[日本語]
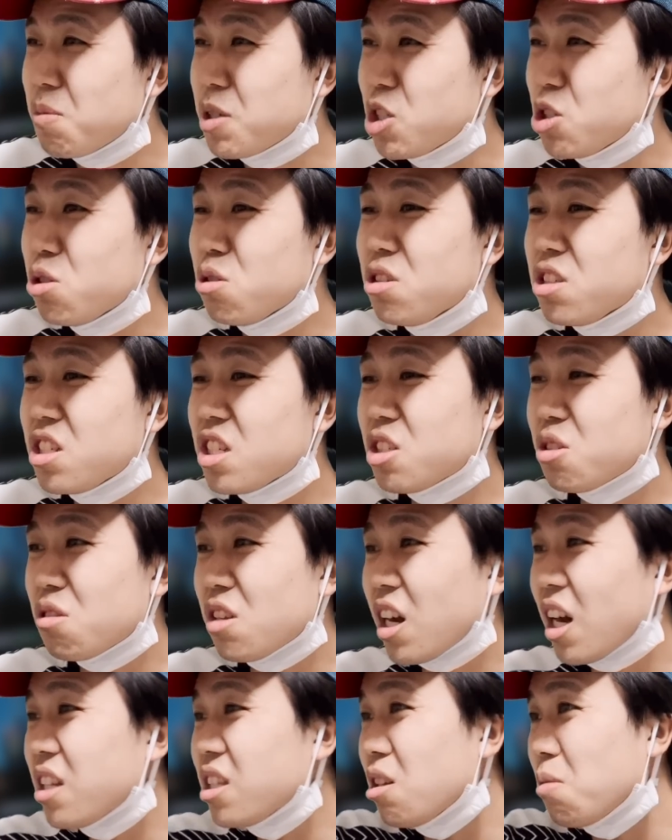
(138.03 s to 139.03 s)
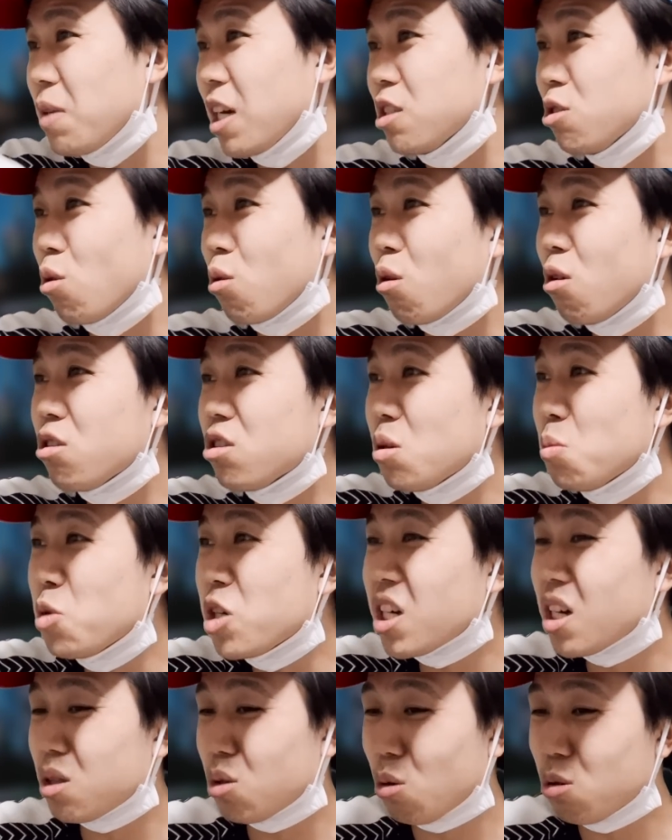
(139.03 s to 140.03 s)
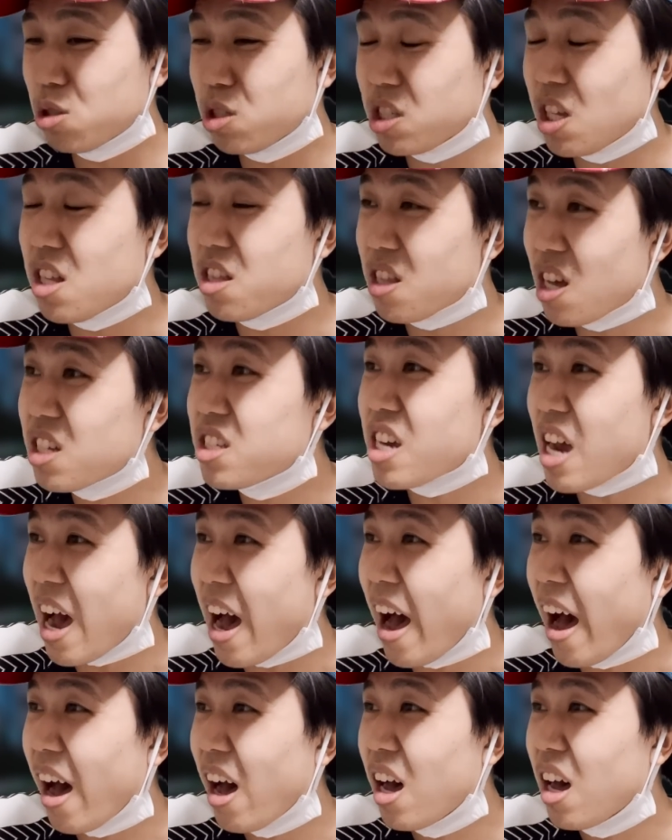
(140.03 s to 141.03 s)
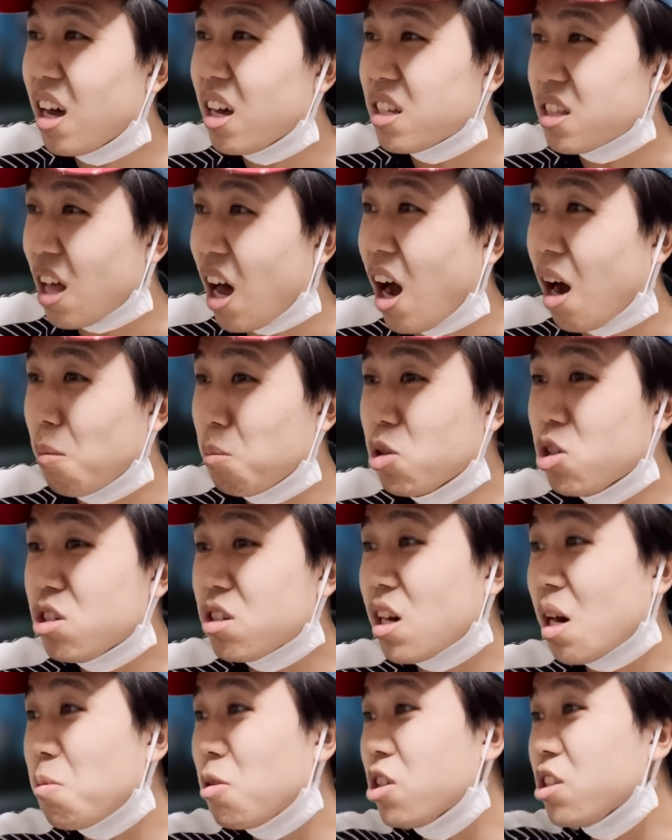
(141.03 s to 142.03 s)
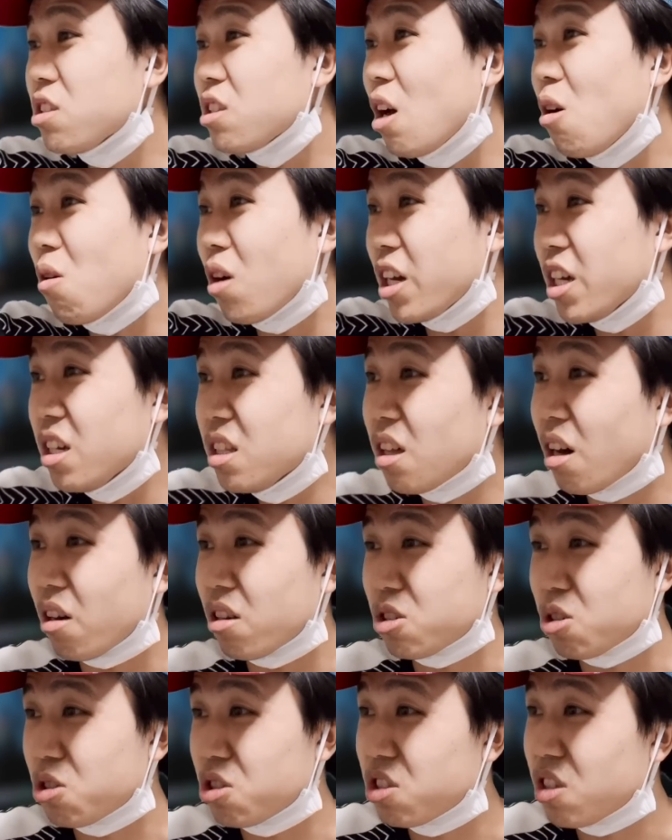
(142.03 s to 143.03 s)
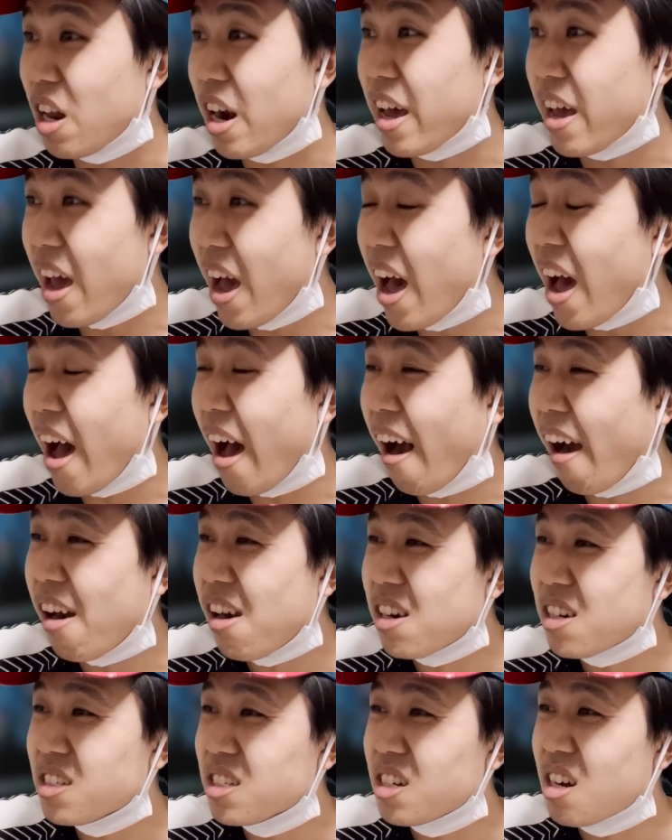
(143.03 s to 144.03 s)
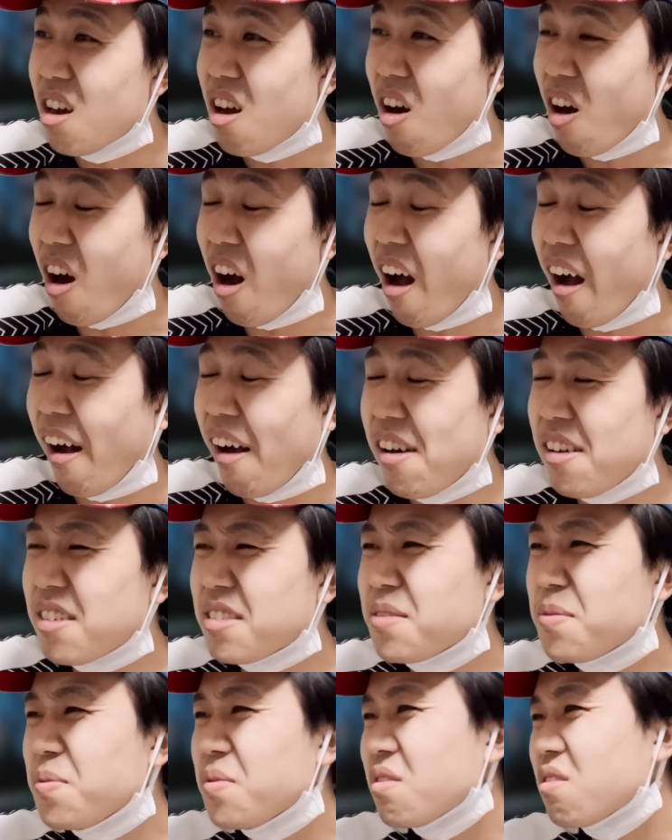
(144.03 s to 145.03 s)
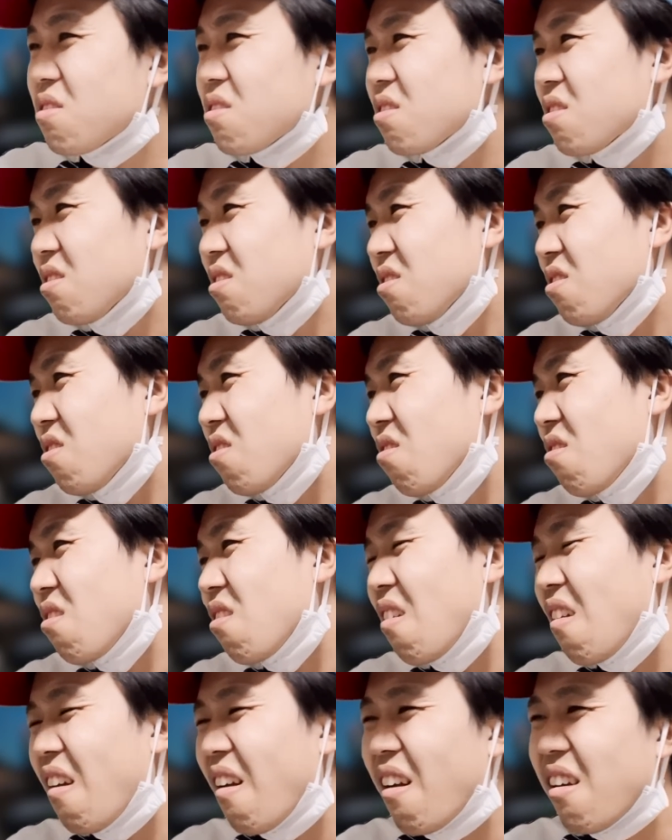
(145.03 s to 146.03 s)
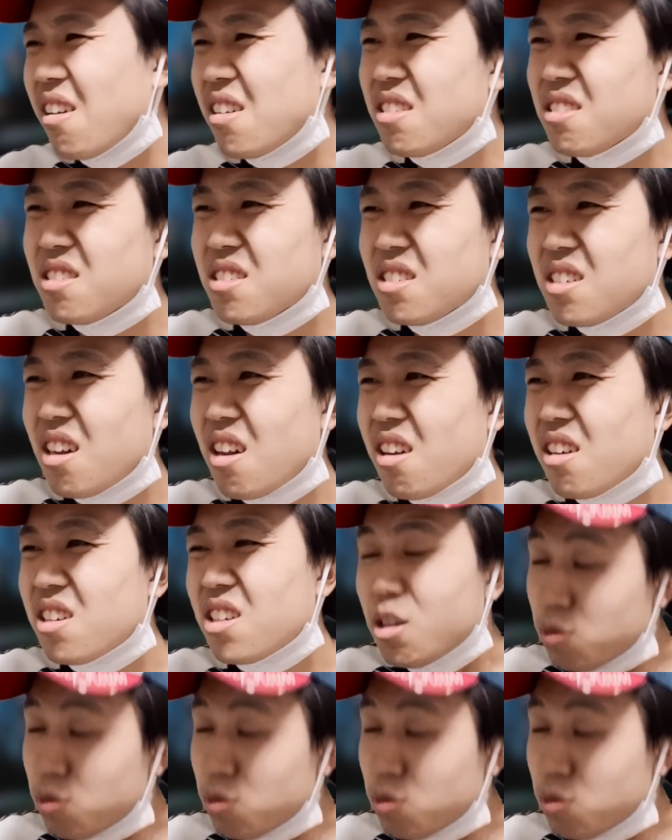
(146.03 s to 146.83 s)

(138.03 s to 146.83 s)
あ週1でそんな勝ってお前残りの6日どうしてんだじゃなあ6日も行った方がいいだろそしたらやあの今日は5のつく日なんで特日なんですよ